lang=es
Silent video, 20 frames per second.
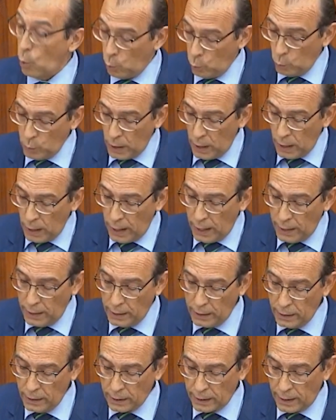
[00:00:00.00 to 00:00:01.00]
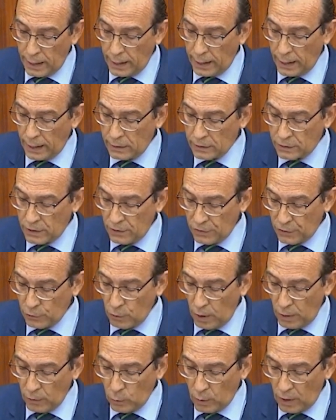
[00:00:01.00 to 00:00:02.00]
una ley que garantice
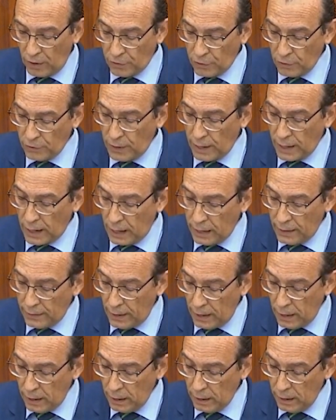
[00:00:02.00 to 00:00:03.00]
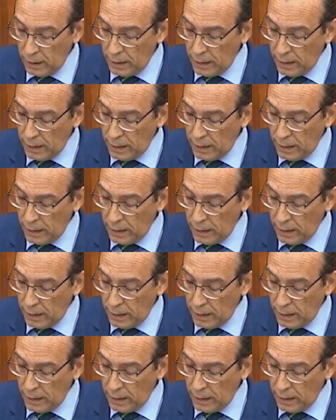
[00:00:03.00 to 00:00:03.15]
una educación de calidad